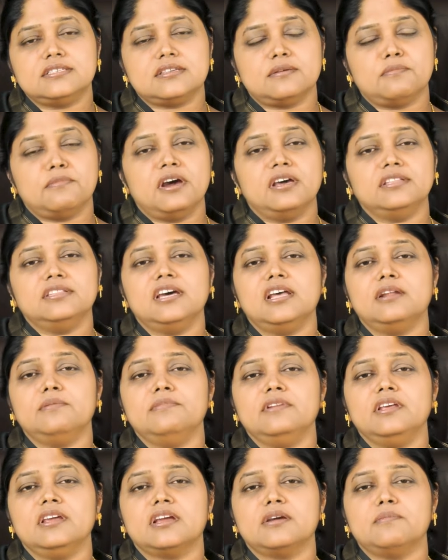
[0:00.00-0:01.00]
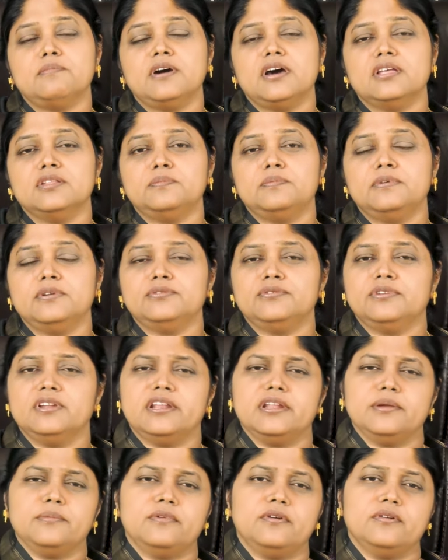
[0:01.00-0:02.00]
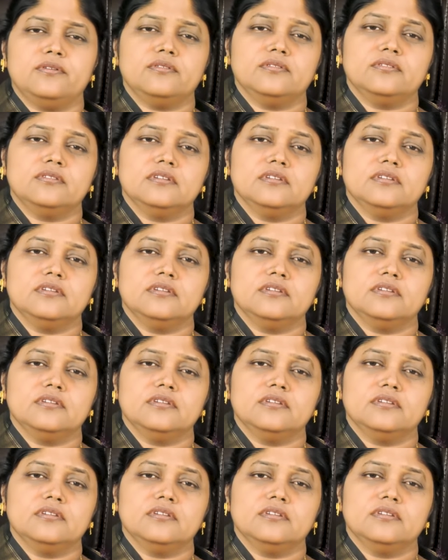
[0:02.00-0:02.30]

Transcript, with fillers: సమాధానం లేక బాధపడుతున్నారేమో